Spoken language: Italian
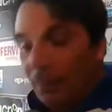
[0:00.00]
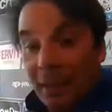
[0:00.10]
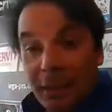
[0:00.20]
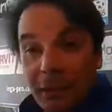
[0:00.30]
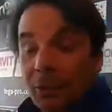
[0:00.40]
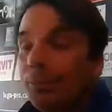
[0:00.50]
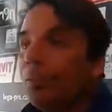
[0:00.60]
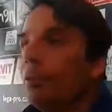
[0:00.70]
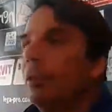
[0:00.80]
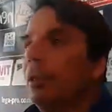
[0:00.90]
Marino,
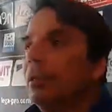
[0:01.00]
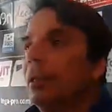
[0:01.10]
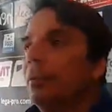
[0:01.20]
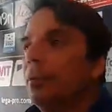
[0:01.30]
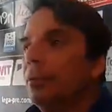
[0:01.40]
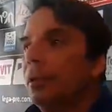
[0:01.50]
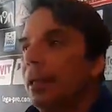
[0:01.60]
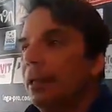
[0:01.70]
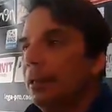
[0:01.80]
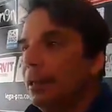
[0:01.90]
quindi siamo
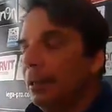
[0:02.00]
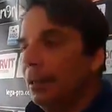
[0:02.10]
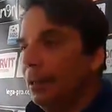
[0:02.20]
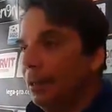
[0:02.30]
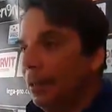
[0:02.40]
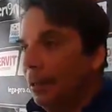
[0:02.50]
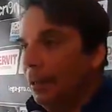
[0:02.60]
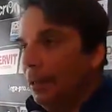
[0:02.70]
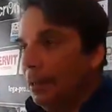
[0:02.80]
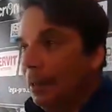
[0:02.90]
contenti,
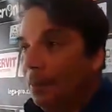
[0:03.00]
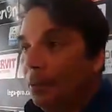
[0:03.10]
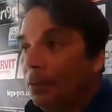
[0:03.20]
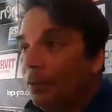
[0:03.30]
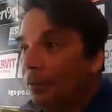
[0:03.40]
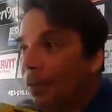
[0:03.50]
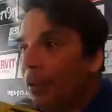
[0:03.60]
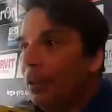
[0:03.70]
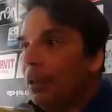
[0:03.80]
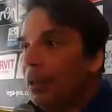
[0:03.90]
siamo
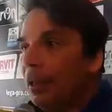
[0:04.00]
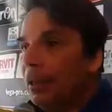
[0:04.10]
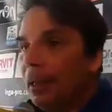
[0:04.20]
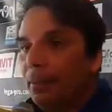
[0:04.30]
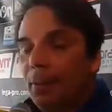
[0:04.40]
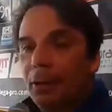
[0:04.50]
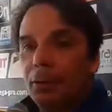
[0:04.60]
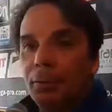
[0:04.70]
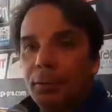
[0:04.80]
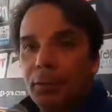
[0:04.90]
convinti che il cammino,
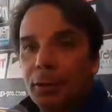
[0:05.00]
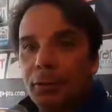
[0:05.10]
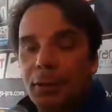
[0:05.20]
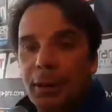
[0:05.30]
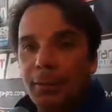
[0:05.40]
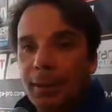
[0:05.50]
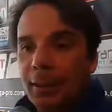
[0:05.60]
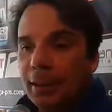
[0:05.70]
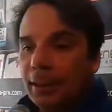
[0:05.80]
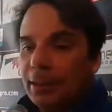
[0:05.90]
come ho detto
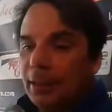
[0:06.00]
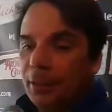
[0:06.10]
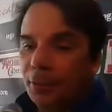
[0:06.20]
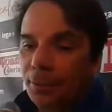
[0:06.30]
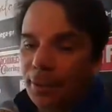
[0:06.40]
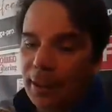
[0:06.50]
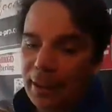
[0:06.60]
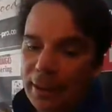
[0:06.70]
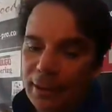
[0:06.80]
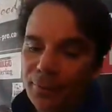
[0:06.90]
nell'immediatezza del
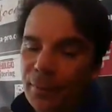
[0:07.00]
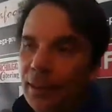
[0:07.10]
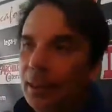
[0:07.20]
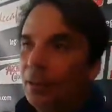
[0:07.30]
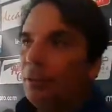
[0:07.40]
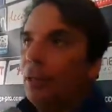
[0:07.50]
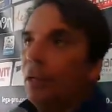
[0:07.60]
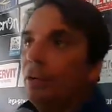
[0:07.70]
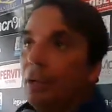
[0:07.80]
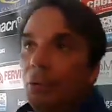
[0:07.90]
dopogara dell'Ancona è
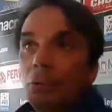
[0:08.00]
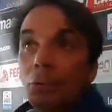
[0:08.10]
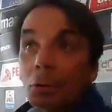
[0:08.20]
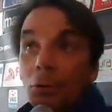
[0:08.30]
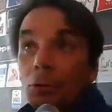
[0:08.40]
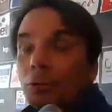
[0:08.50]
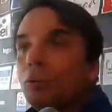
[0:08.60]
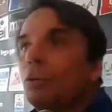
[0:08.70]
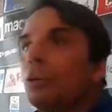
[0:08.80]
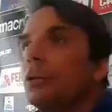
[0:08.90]
ancora lungo,
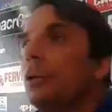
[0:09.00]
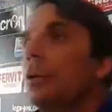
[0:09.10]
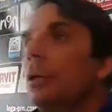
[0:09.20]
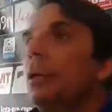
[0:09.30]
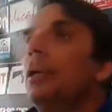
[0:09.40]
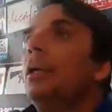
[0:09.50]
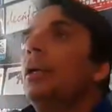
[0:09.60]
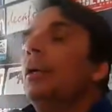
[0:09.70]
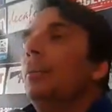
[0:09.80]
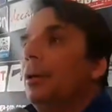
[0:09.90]
tortuoso,
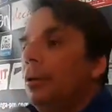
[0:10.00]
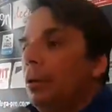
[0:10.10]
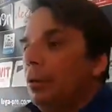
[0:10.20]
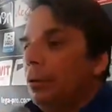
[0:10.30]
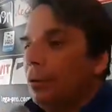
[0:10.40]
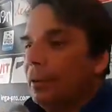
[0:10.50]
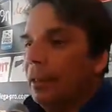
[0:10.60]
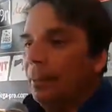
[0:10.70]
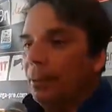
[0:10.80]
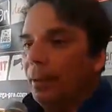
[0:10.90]
però
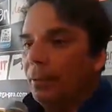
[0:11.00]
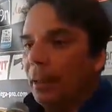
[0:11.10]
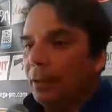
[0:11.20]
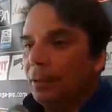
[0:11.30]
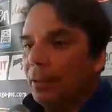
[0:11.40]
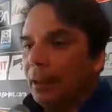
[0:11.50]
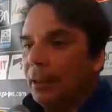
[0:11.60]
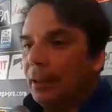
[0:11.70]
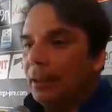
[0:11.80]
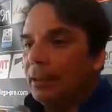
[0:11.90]
stiamo lavorando
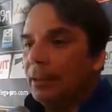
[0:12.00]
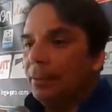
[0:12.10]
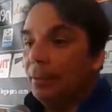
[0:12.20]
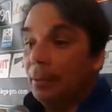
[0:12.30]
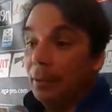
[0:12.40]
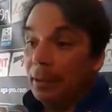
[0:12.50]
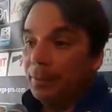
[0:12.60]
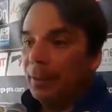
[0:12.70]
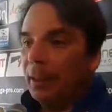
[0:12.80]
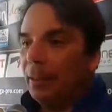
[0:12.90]
tantissimo e
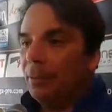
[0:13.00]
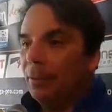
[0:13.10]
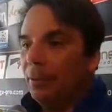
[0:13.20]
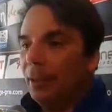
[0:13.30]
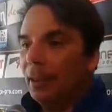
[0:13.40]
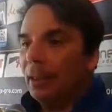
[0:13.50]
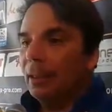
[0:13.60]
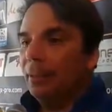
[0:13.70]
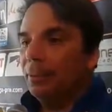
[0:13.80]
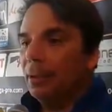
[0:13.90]
speriamo anche
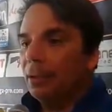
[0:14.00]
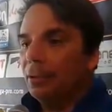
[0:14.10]
di poter